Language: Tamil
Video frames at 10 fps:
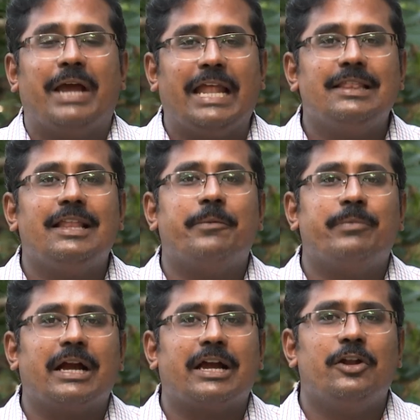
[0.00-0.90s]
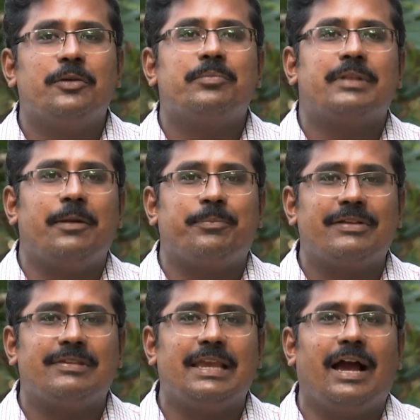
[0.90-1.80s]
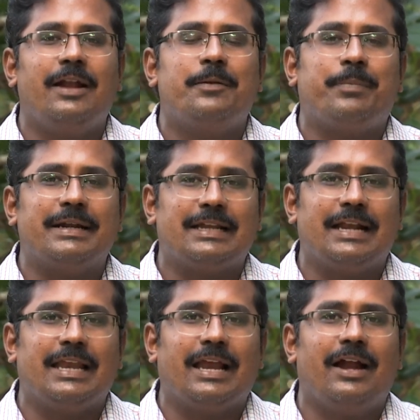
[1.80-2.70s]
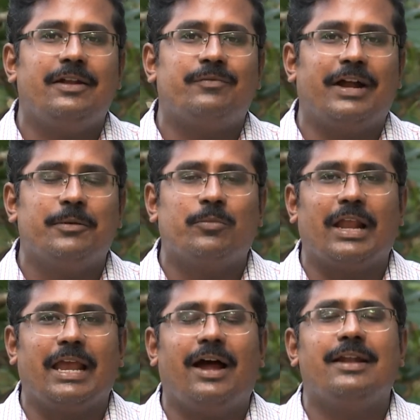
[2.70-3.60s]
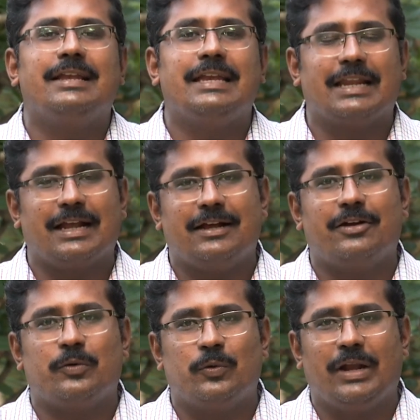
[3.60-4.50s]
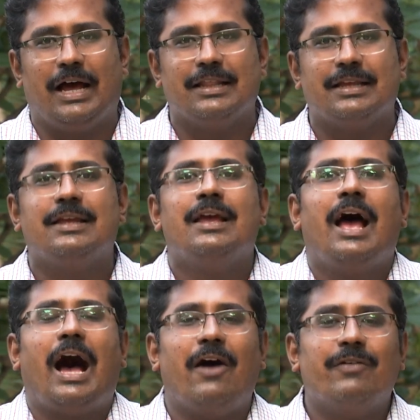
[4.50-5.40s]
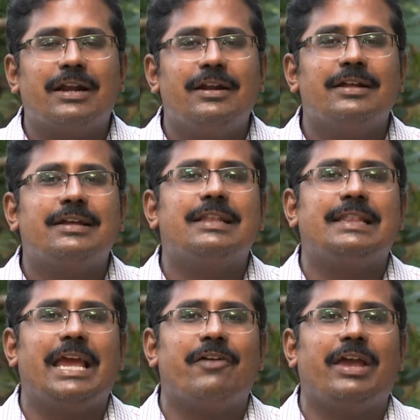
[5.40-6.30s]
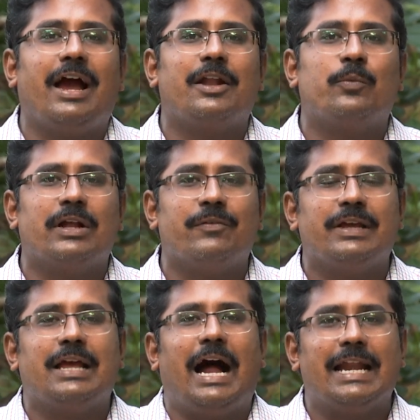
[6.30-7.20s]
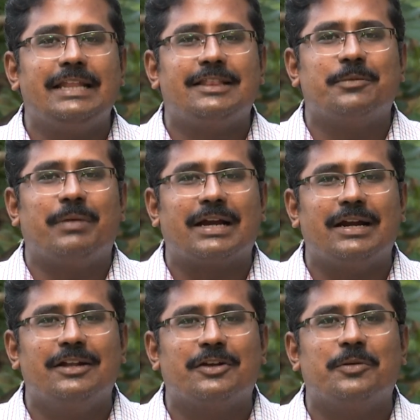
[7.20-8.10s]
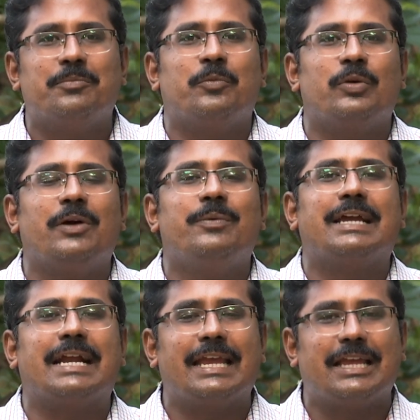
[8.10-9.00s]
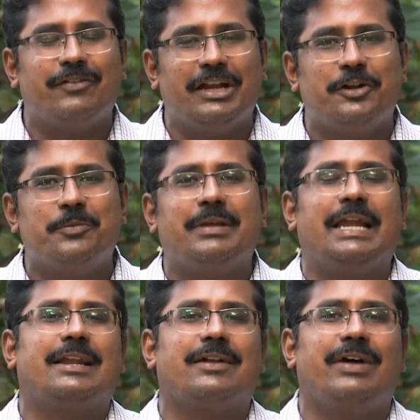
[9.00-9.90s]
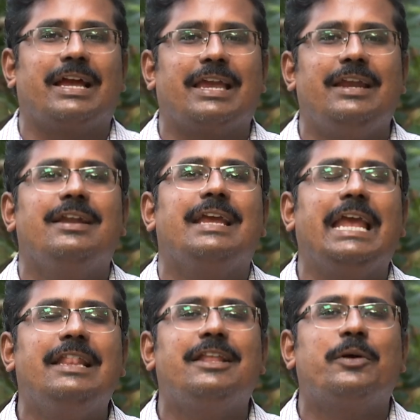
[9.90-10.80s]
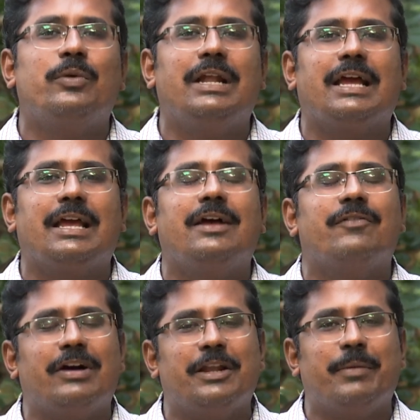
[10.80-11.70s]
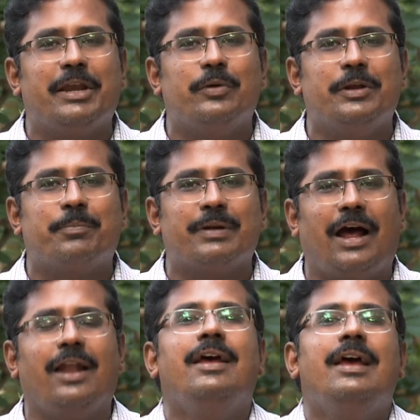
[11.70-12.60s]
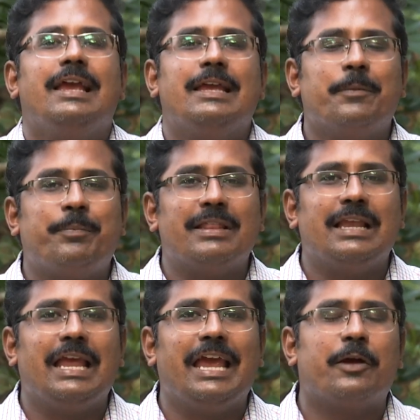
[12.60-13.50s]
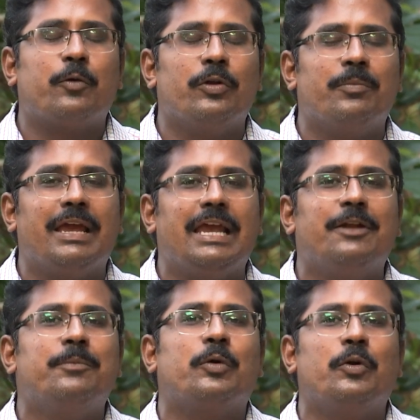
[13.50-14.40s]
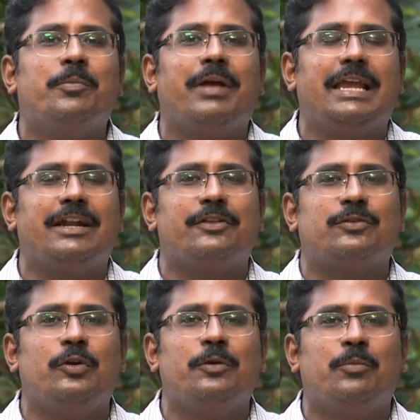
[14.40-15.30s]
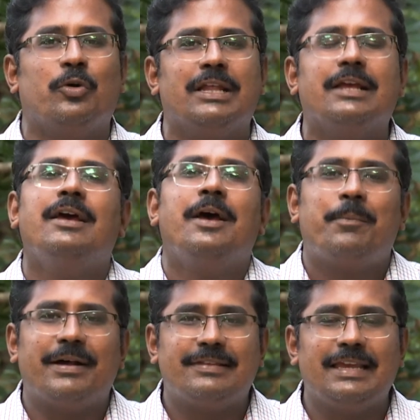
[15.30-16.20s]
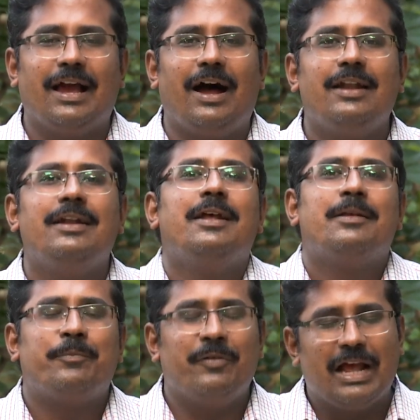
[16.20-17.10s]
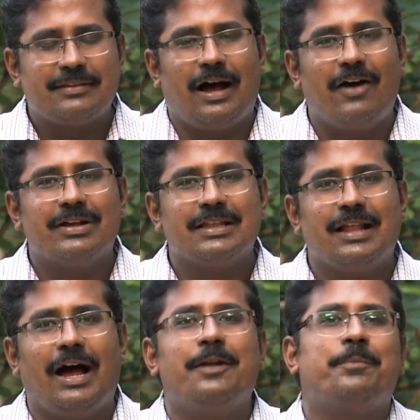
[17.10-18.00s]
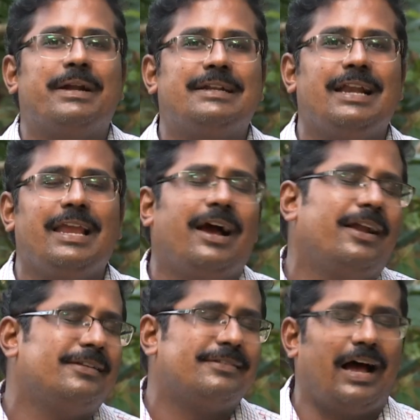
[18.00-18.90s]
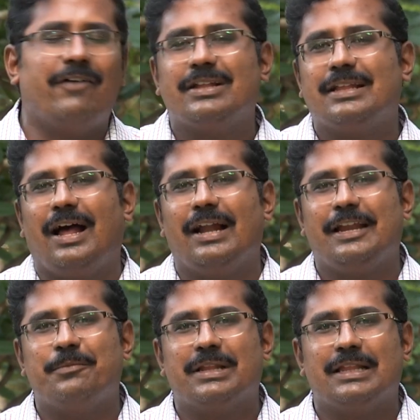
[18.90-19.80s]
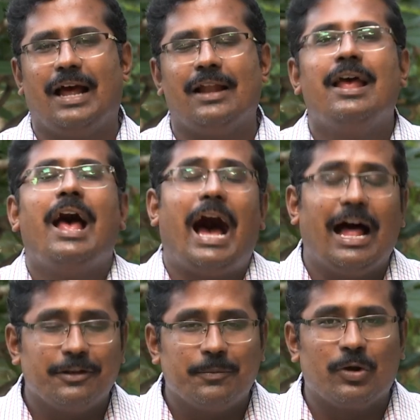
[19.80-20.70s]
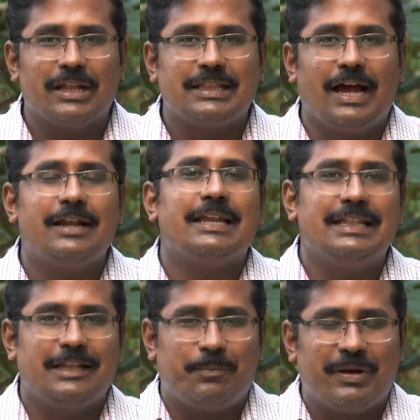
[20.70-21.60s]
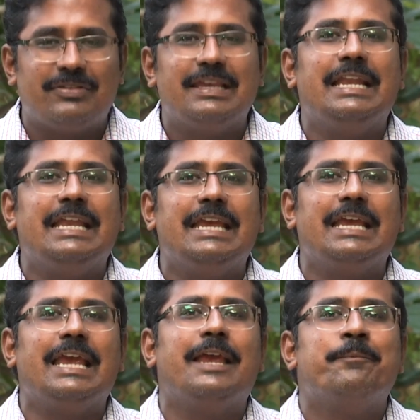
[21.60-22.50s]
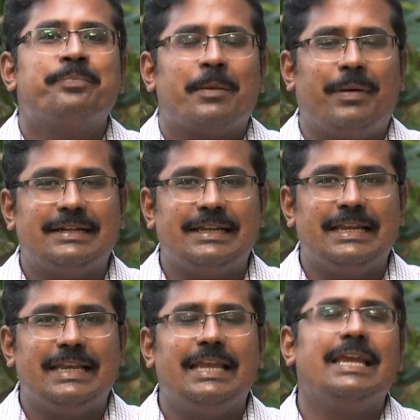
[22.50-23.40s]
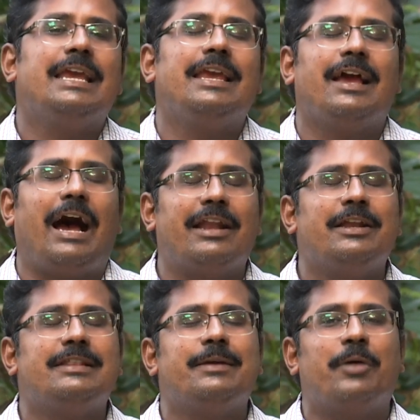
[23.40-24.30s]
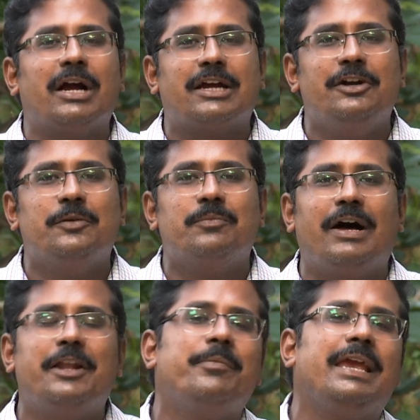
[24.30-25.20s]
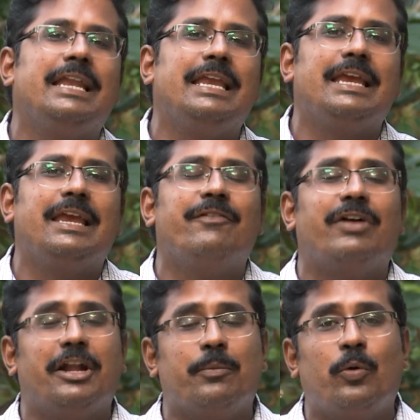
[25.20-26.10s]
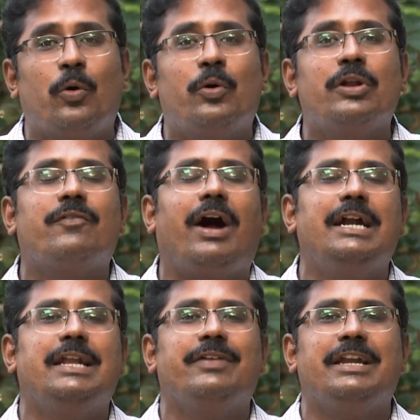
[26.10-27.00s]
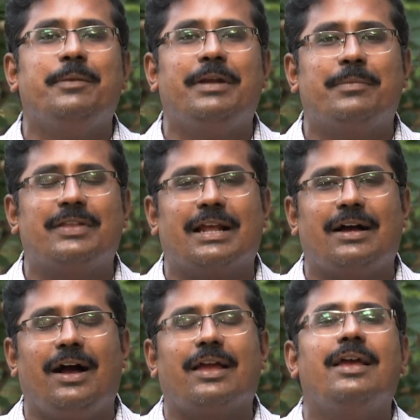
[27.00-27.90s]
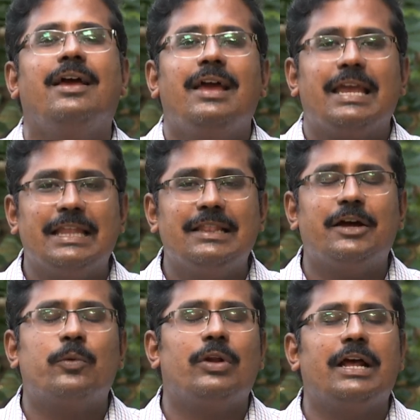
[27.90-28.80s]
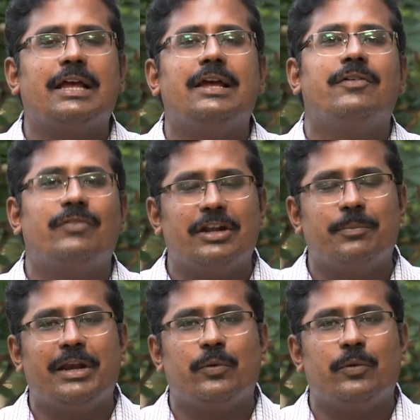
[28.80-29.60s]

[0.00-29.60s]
எந்த மக்களும் தன் பசியால் பட்டினியால் வன்முறையால் இறக்கக்கூடாது அவர்களுக்கு தேவையான உணவு அனைத்து மக்களுக்கும் உணவு கிடைக்க வேண்டும் என்ற வகையில் இந்த உலக வறுமை ஒழிப்பு நாள் இருப்பதிலேயே கொடுமையிலும் கொடுமை என்று சொல்லும்போது பசியால் சாவதுதான் பட்டினியால் சாவதுதான் என்பதுதான் அதுபோலத்தான் இந்த பசி நீங்கி பட்டினி நீங்கி அனைத்து மக்களும் வறுமை நீங்கி வளமோடு வாழ வேண்டும் என்பதற்காக இந்த உலக வறுமை